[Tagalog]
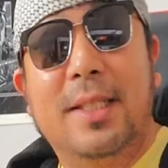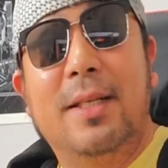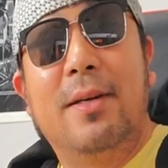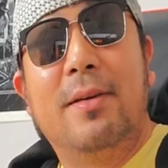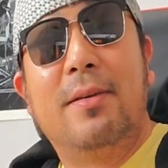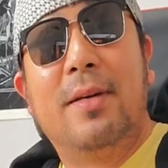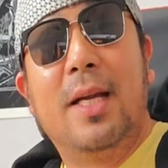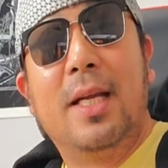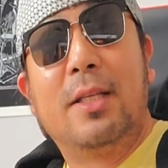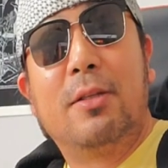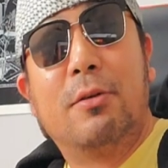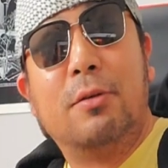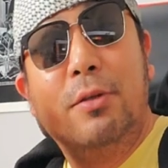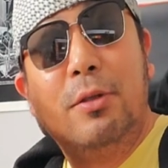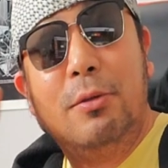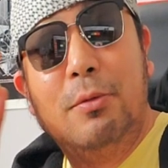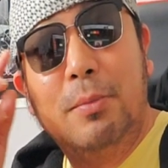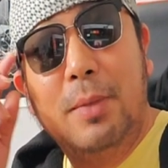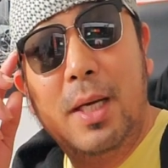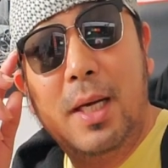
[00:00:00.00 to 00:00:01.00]
Alright, kung
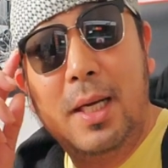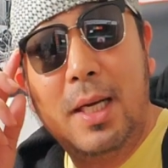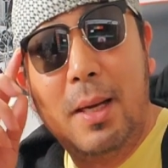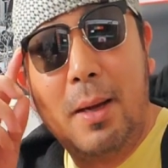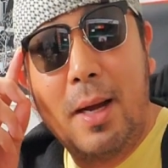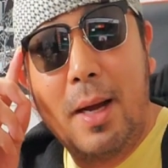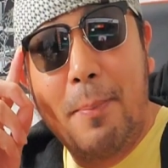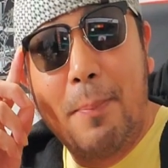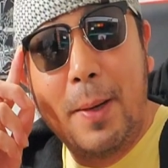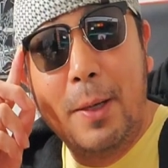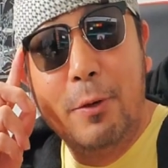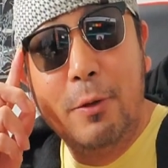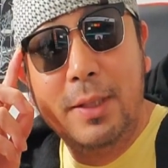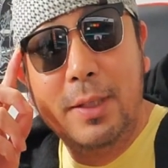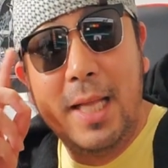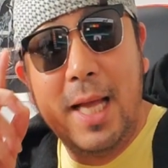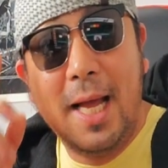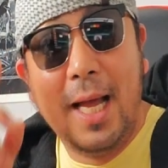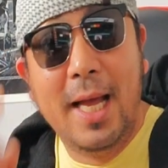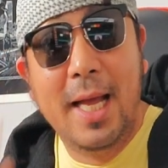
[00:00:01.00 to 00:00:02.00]
yung mga nakakapanood
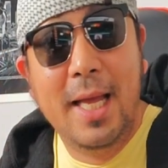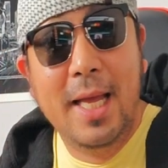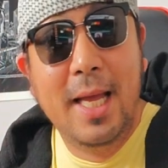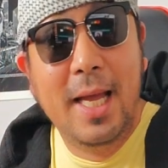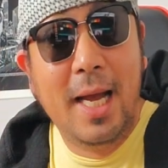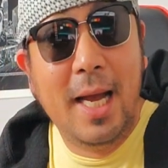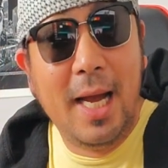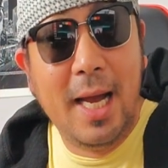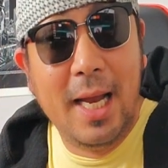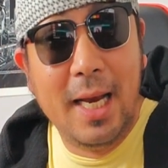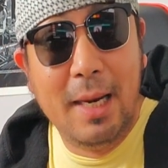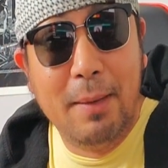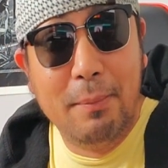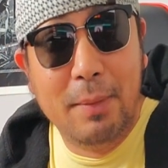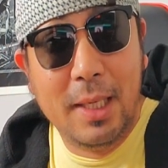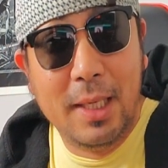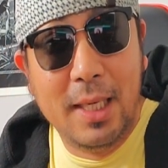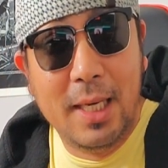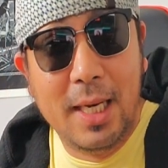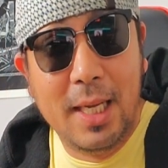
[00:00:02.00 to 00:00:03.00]
na, alam
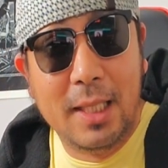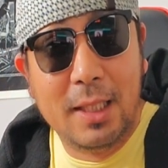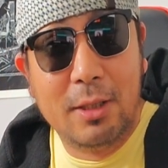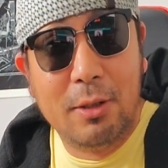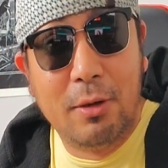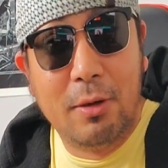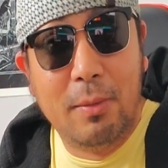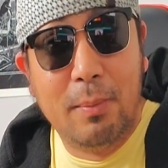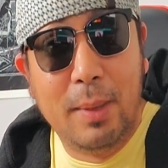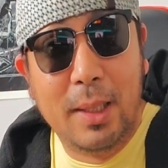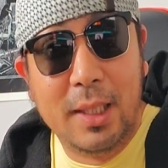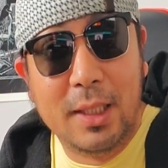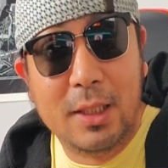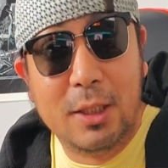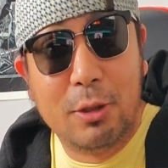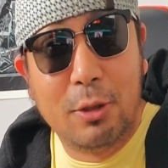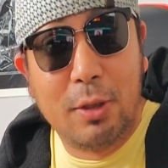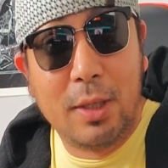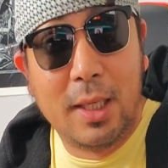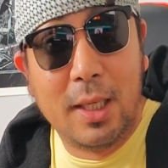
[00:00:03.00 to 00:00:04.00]
na nila ito, mga
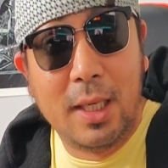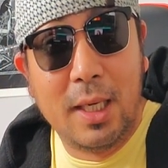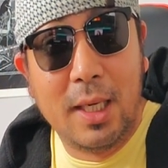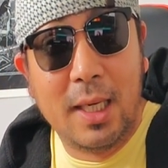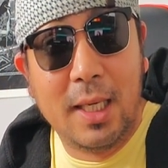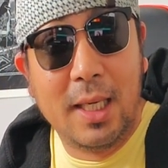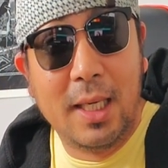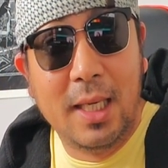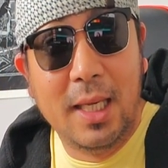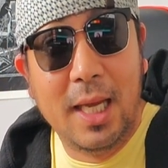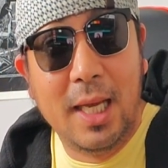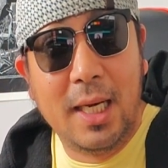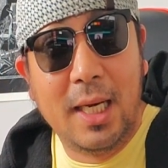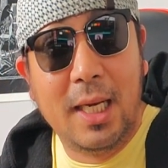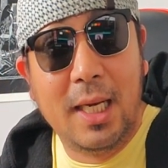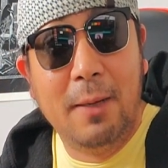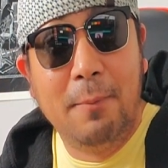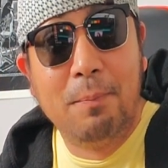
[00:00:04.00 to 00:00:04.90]
istorya na nangyayari.